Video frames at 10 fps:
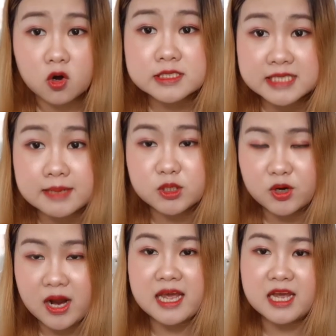กด
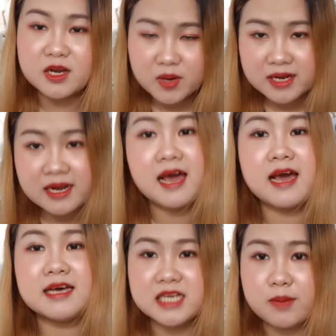Subscribe ให้ด้วยนะ
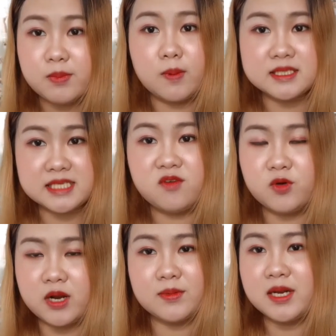จะได้เป็นกำลังใจให้
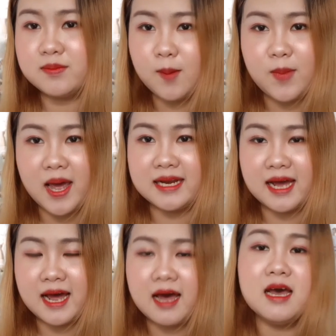คนทำคลิปต่อไป
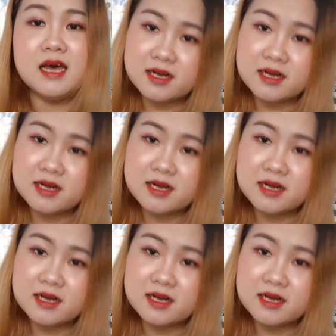นะคะ